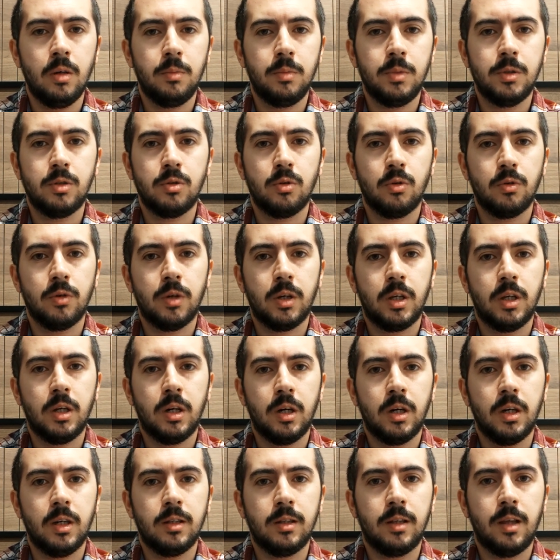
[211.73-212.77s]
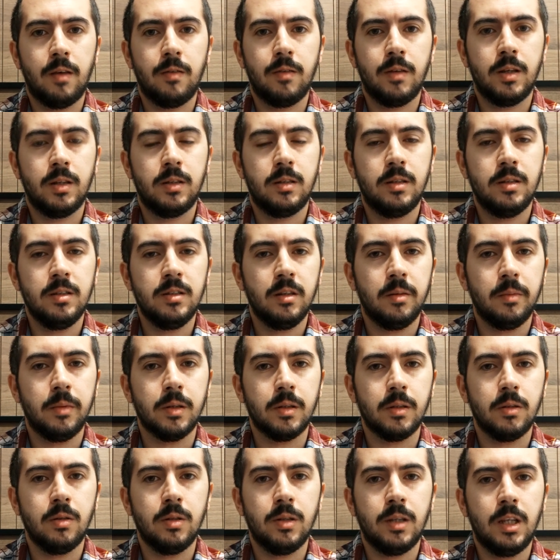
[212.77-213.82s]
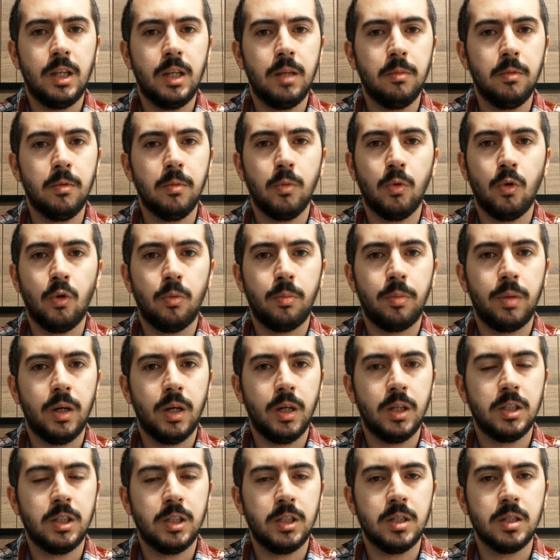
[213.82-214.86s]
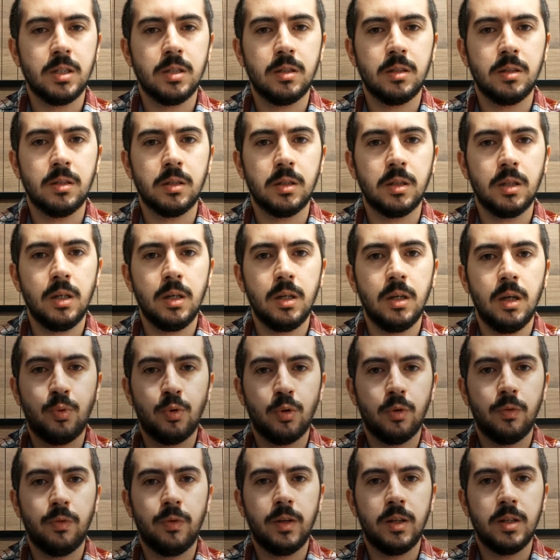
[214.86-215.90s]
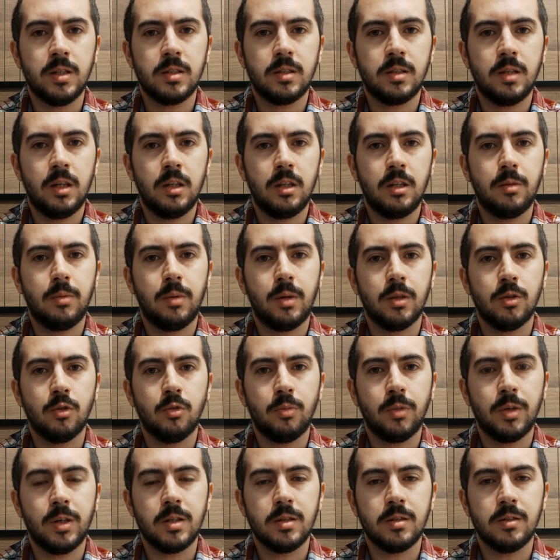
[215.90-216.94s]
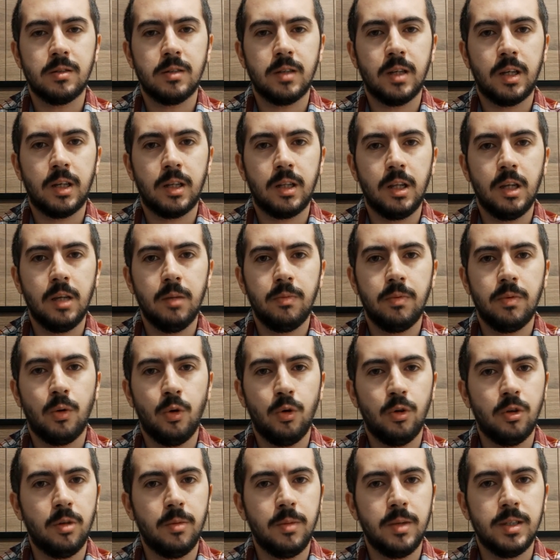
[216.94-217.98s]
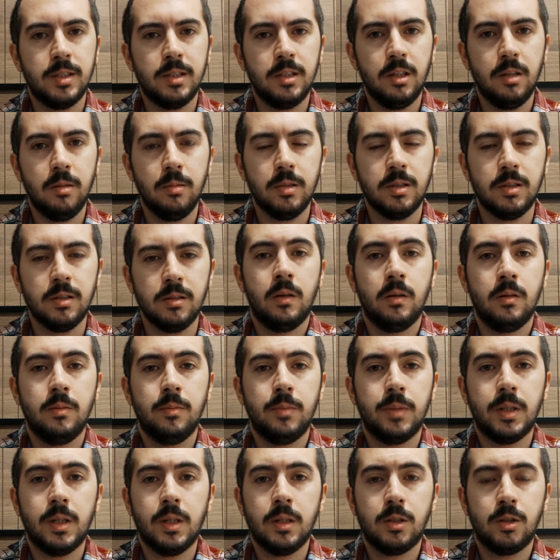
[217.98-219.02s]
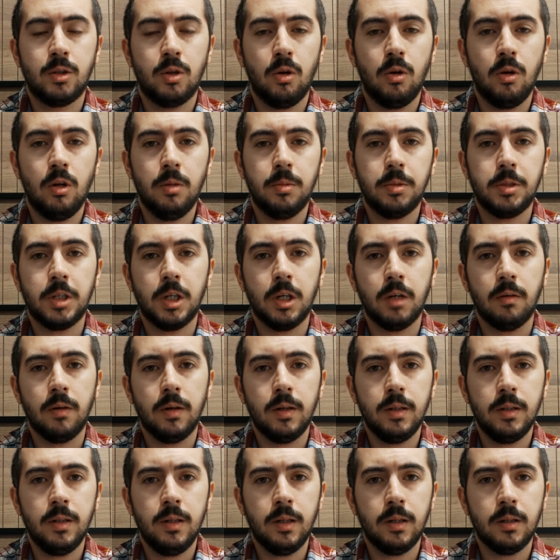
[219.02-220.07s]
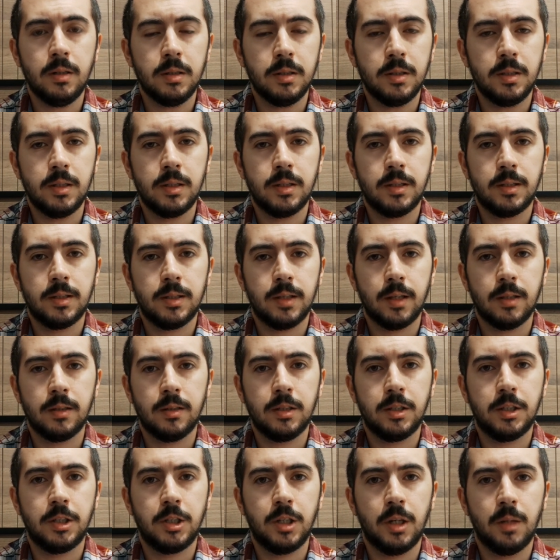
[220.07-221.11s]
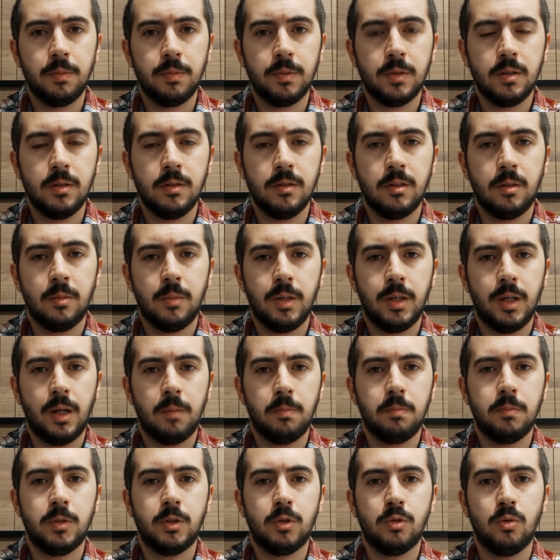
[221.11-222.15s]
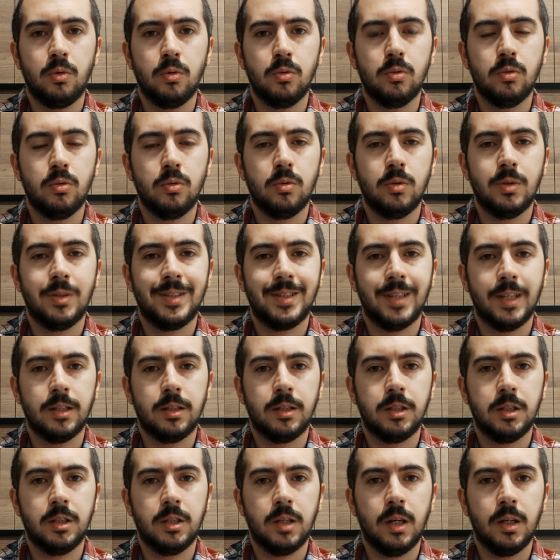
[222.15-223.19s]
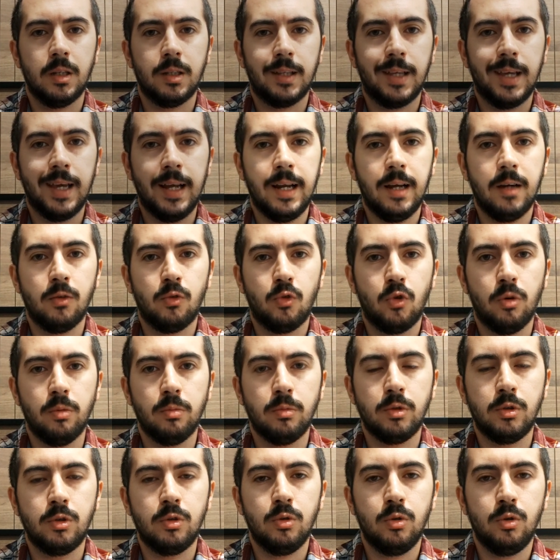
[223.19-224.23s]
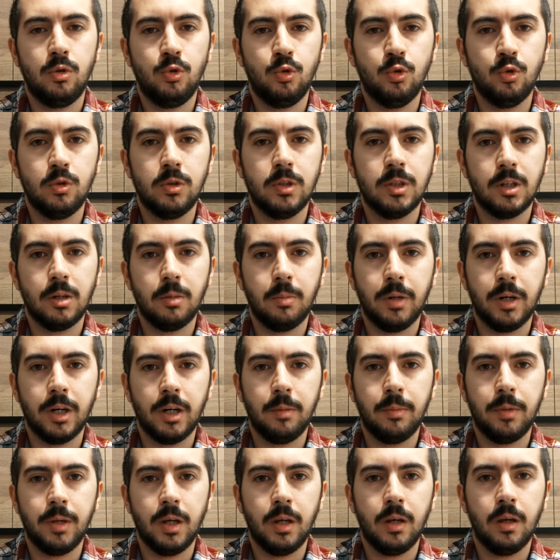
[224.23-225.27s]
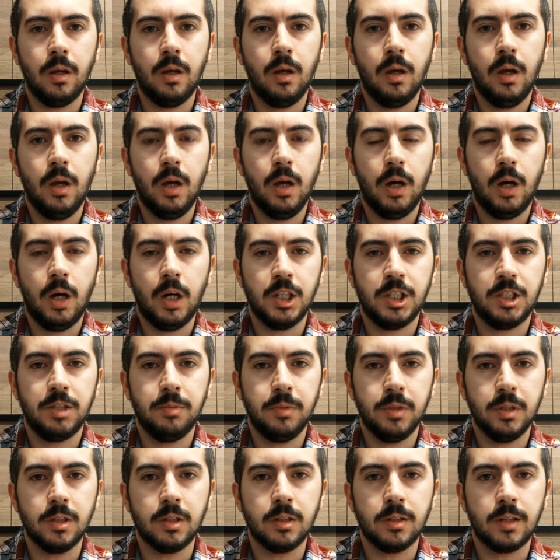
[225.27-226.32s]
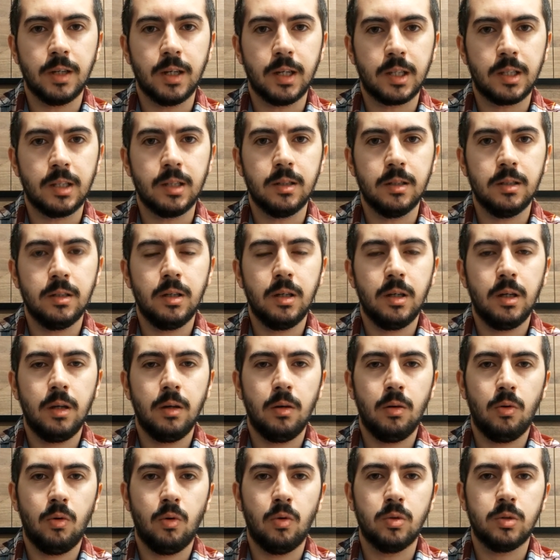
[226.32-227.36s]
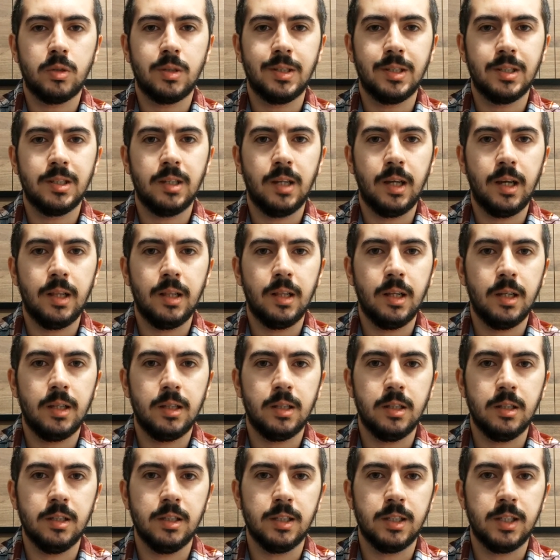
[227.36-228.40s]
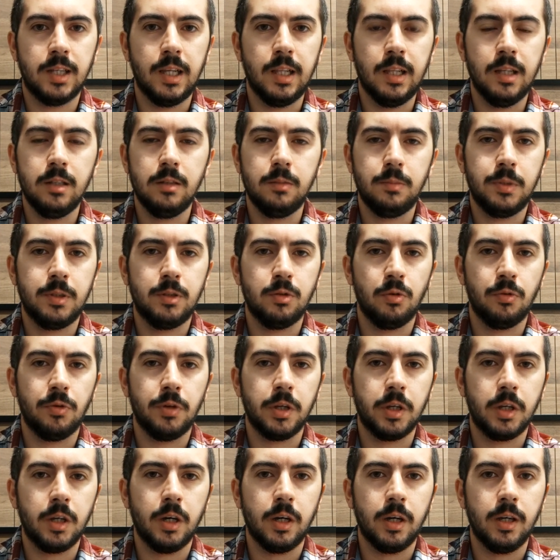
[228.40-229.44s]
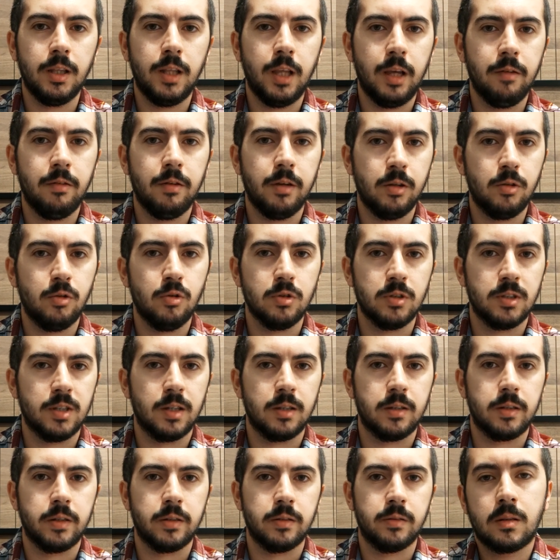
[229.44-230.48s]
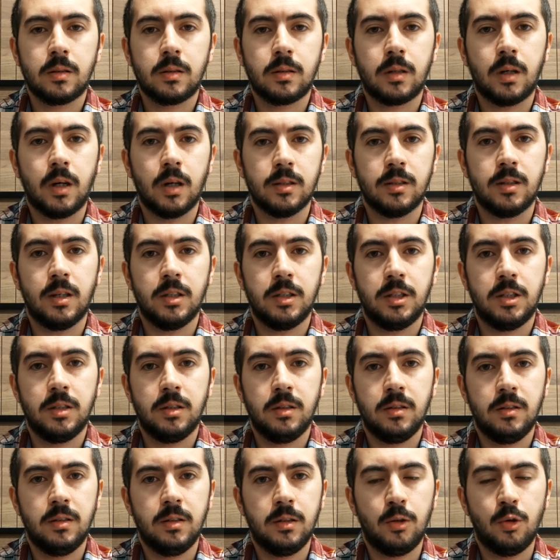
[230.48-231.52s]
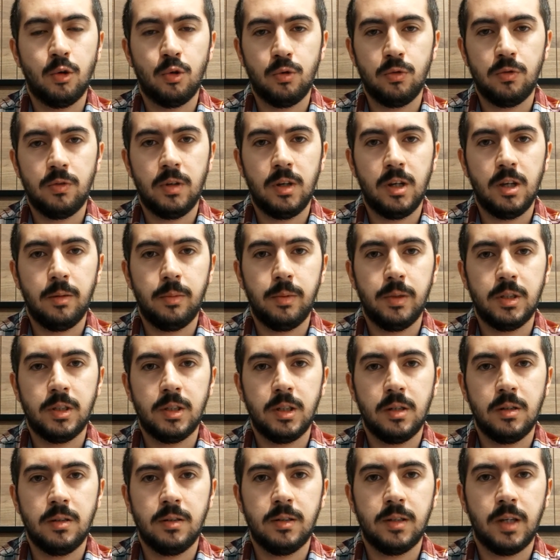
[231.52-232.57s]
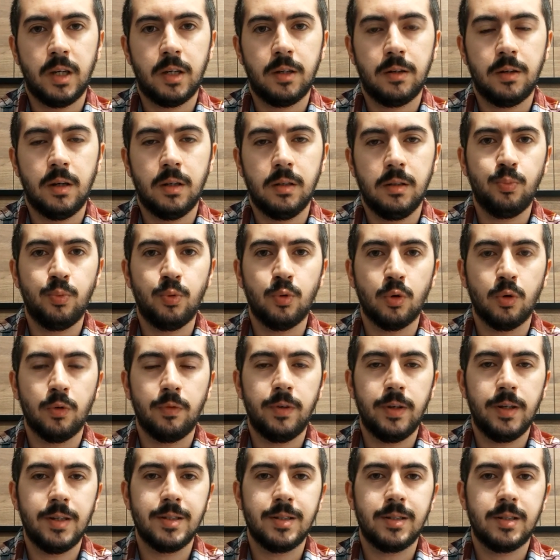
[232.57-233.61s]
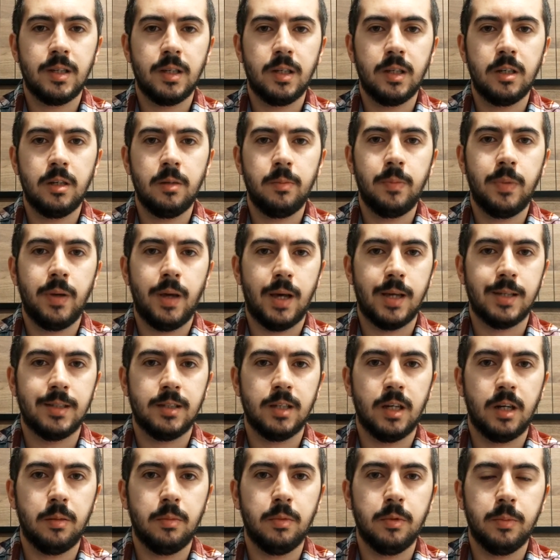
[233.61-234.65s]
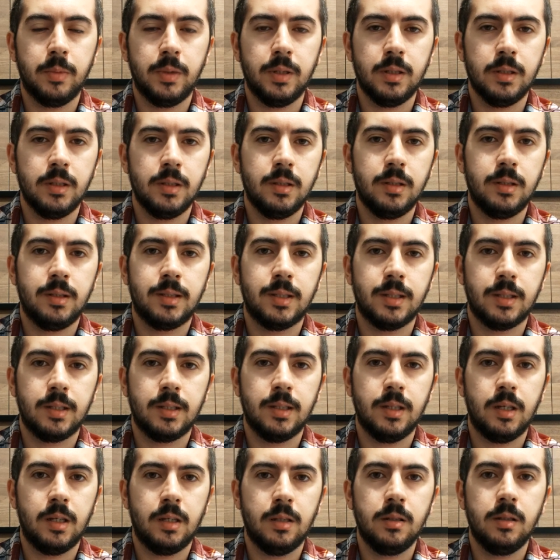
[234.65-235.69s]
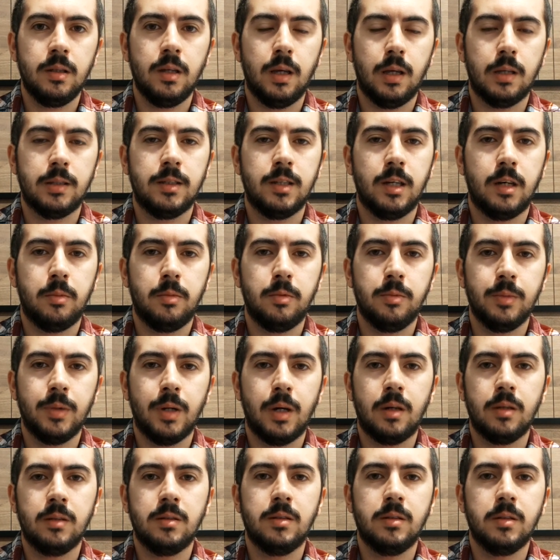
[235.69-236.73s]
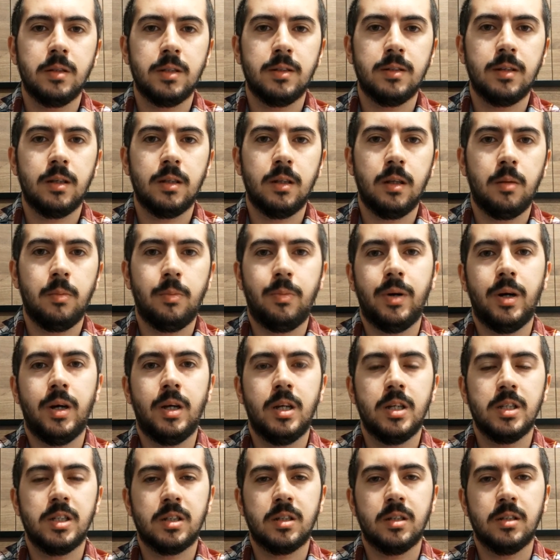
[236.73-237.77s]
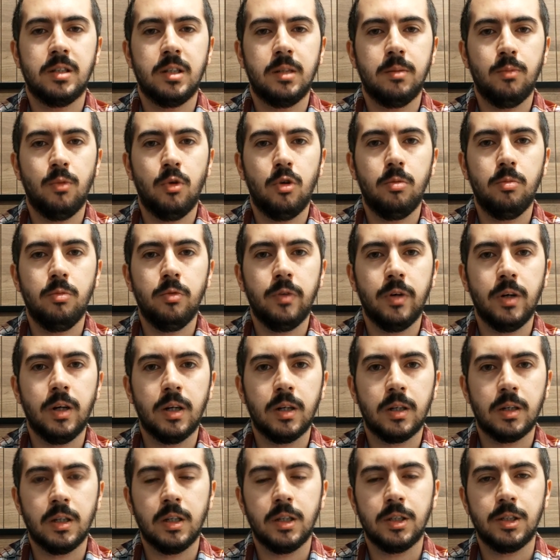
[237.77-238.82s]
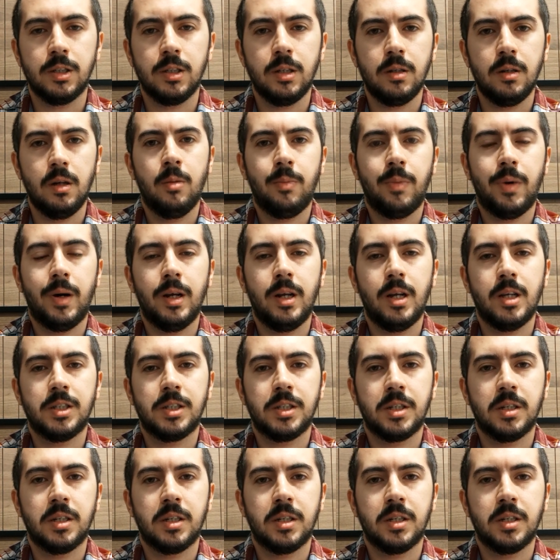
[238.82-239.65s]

Bir sonraki aya devrettiği zaman da dediğim gibi o bir ay içerisinde de profilinizden IBAN numaranızı ekleyip ödeme isteyebilirsiniz. Bir de şöyle bir şey var. Hani siz satış yaptınız ama yapmış olduğunuz satıştan gelen komisyon 100 lira baremine aşmadığı takdirde o sizin elde ettiğiniz gelir bir sonraki aya devrediyor zaten. Kazancınızı görüntüleyebileceğiniz ekran profilinize girip hesabıma tıklayın. Hesabımın altında zaten paylaş kazan bölümü var arkadaşlar. Paylaş